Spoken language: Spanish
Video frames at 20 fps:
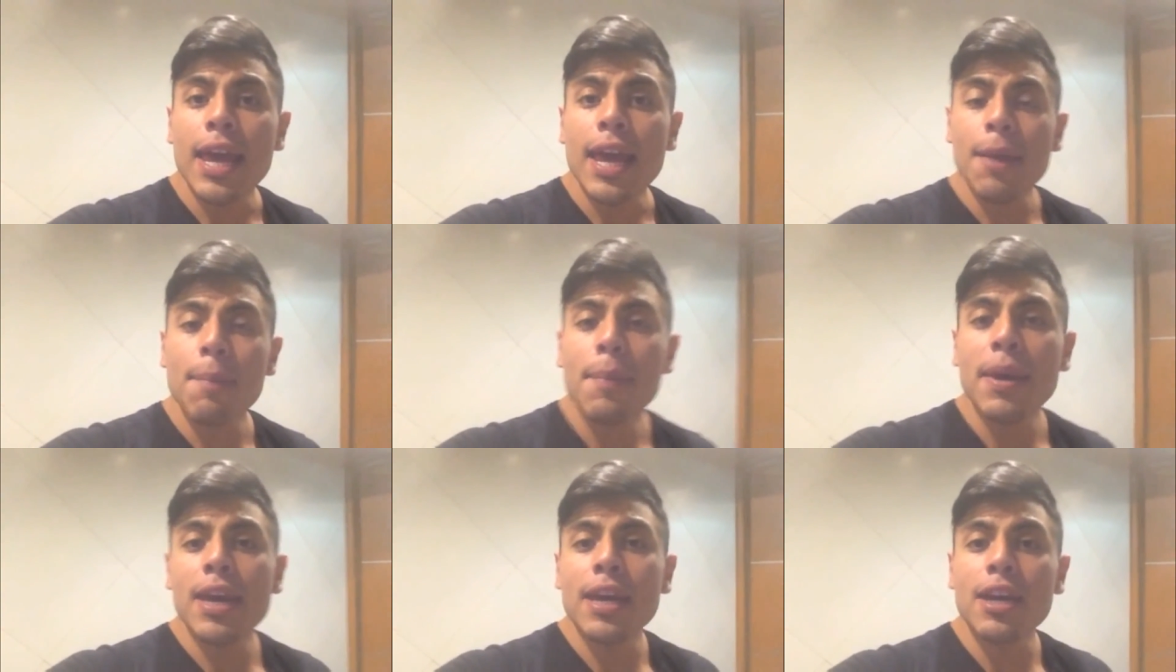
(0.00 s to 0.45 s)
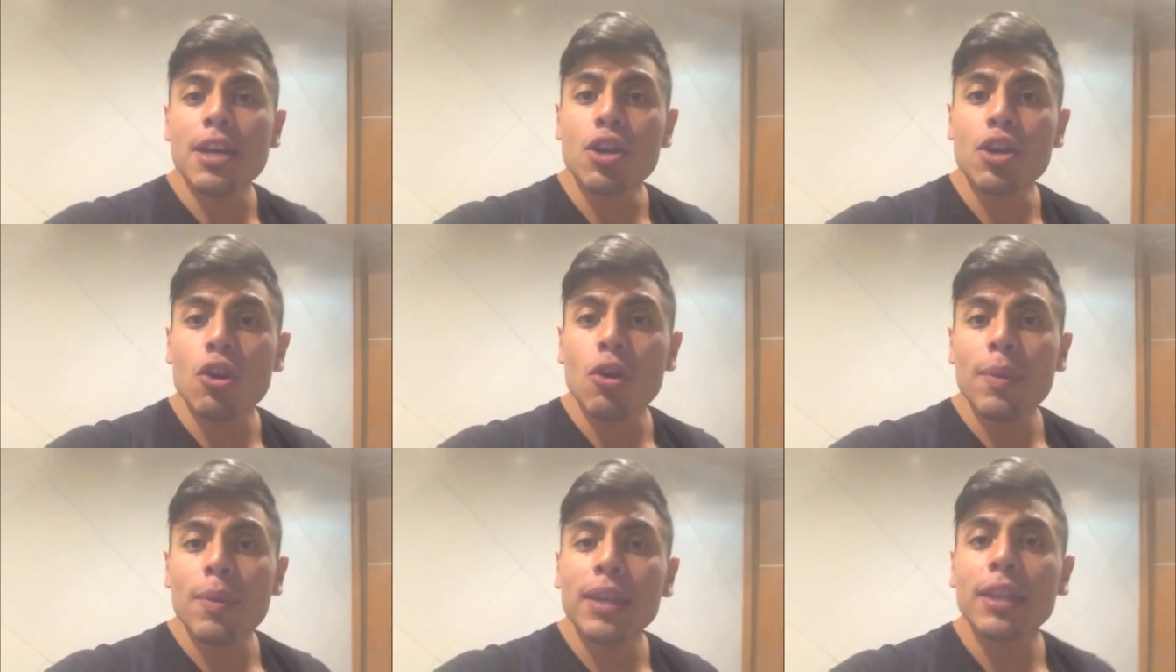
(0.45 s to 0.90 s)

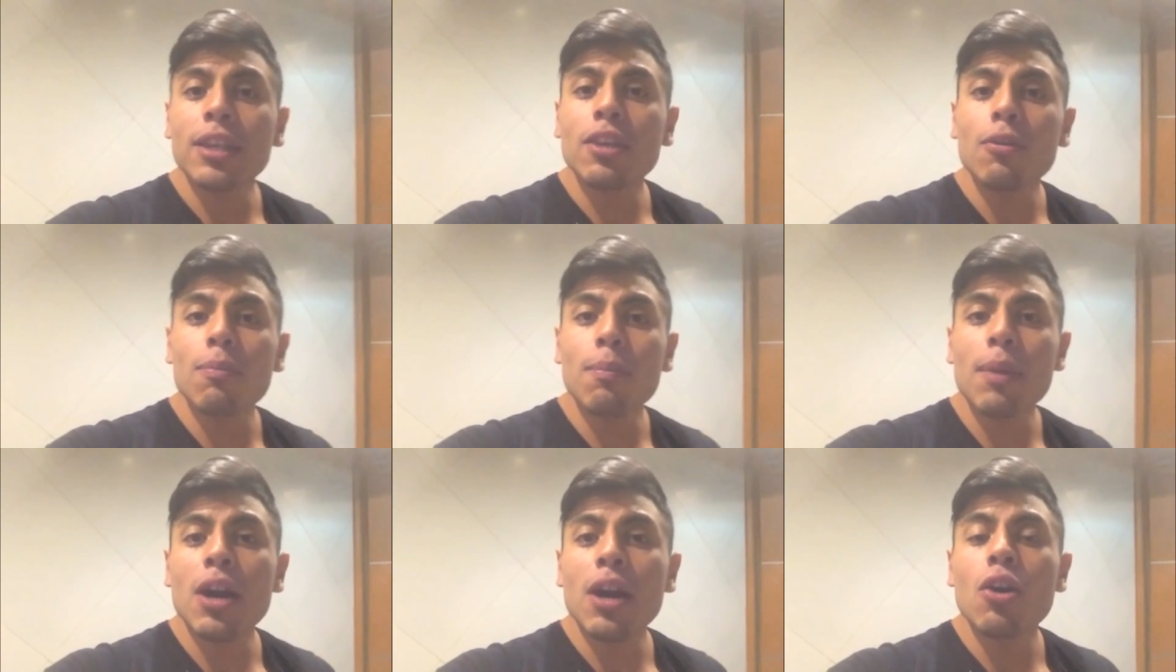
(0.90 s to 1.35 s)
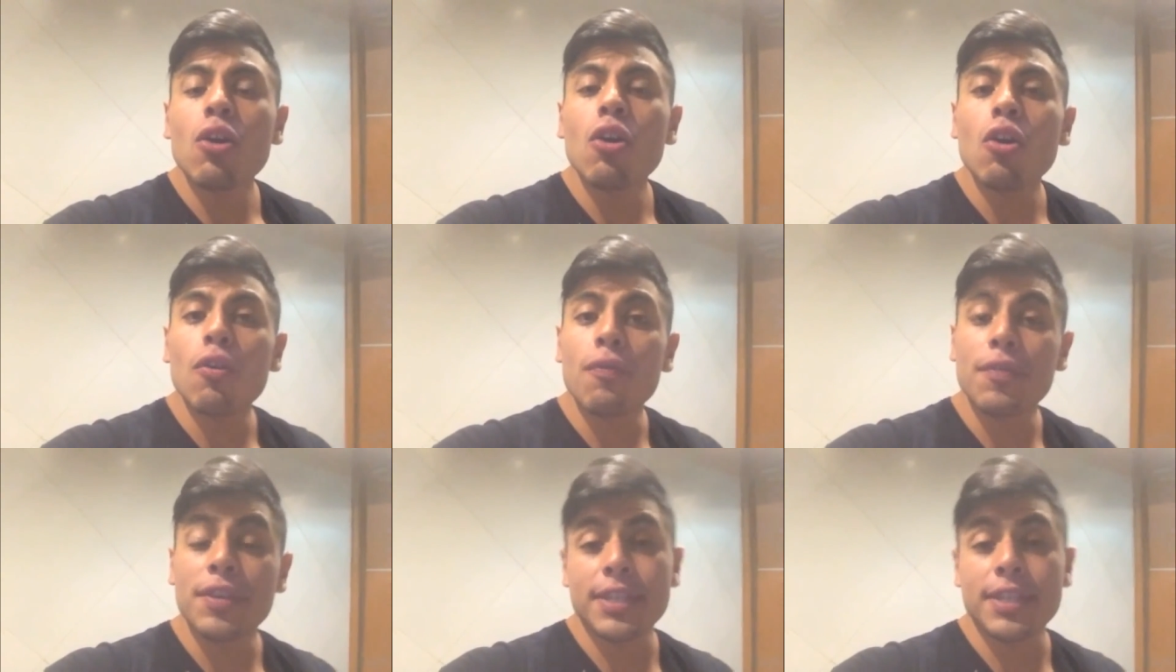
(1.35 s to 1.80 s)

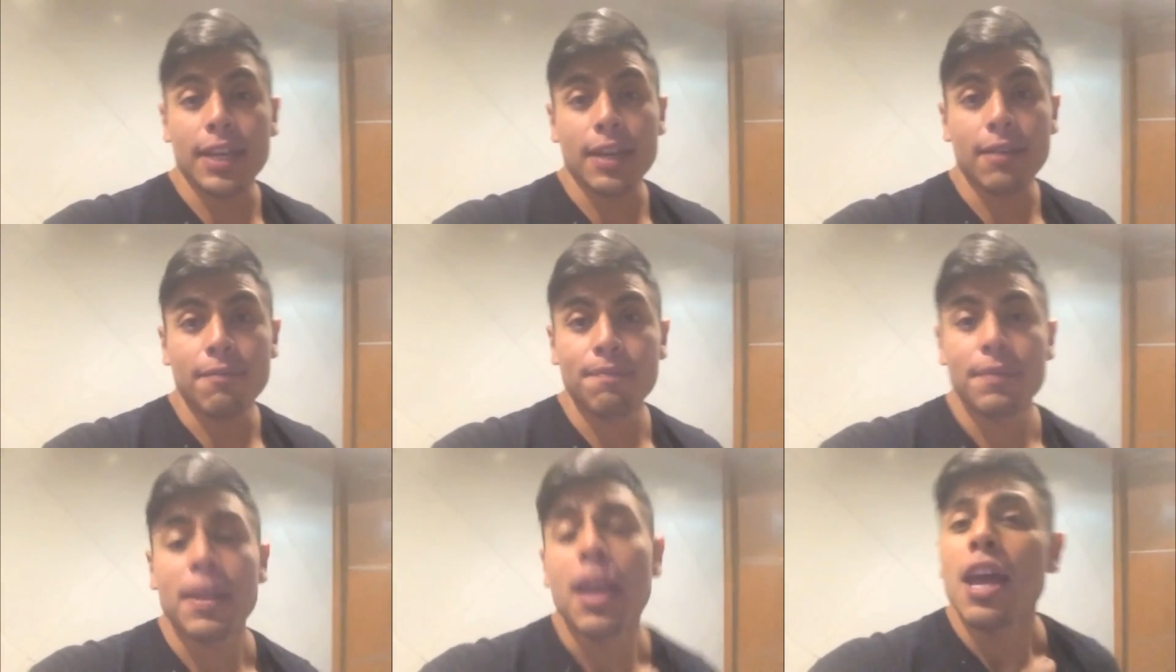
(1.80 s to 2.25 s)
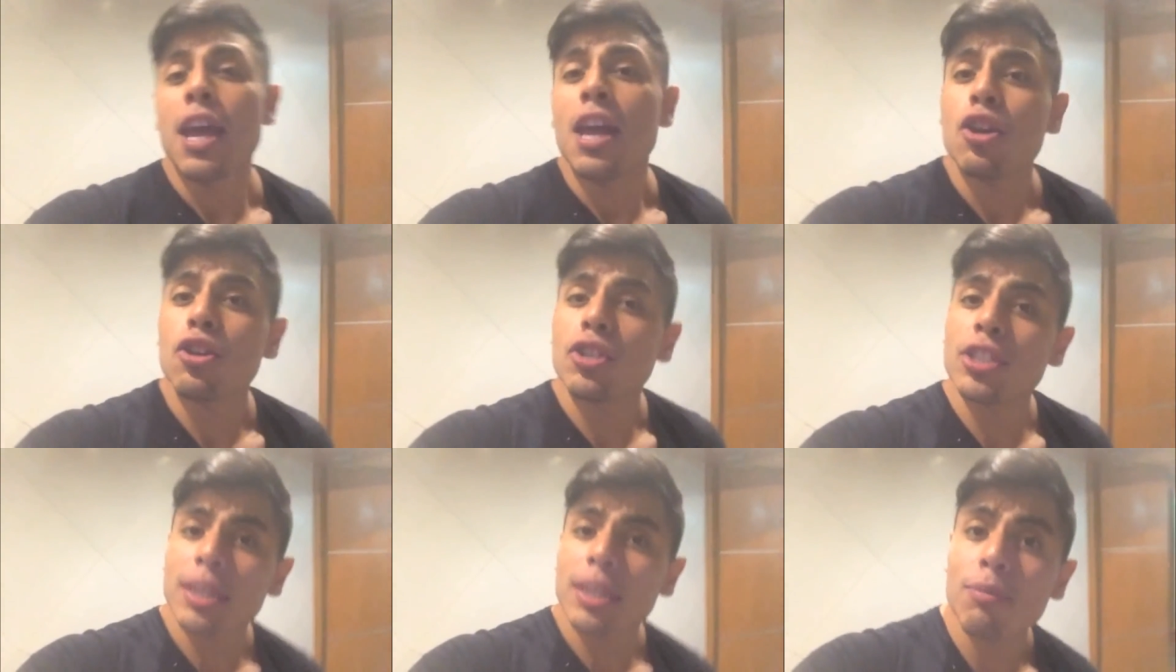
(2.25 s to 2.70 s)
mrobert-oficial.
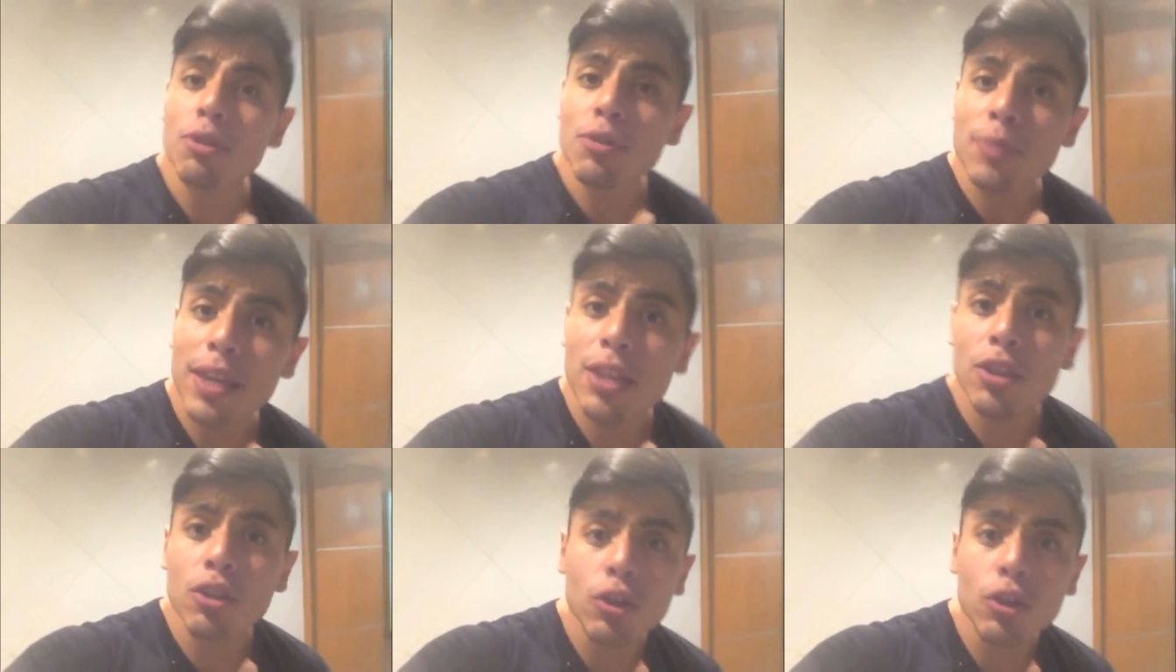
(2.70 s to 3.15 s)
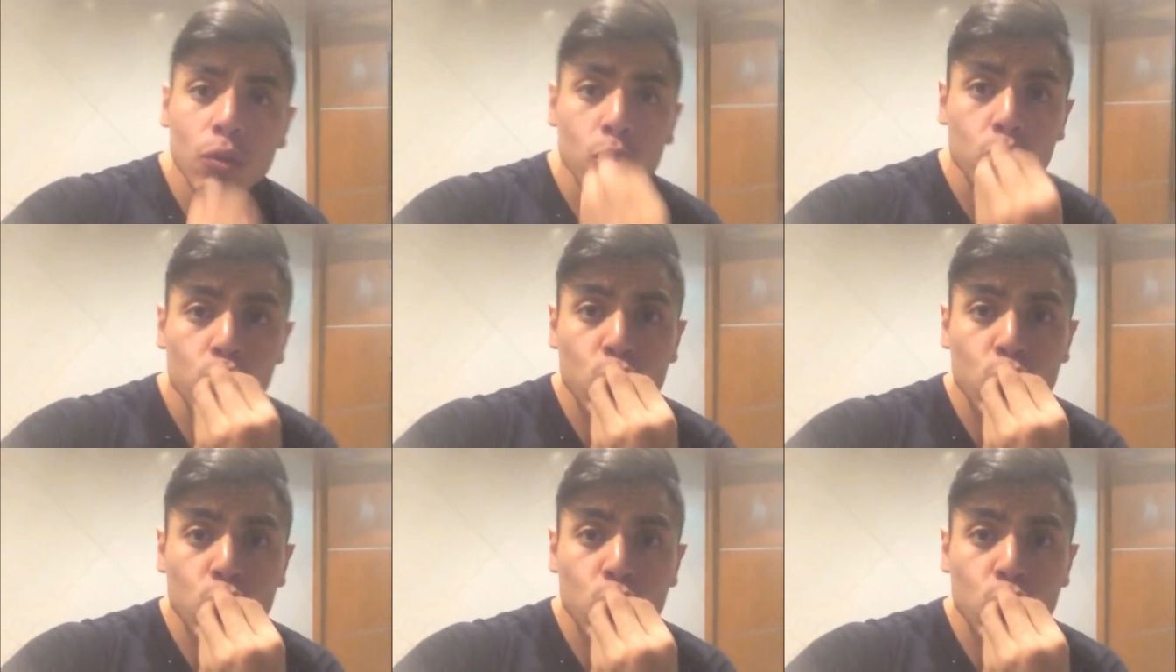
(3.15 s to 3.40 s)
Nos estamos viendo.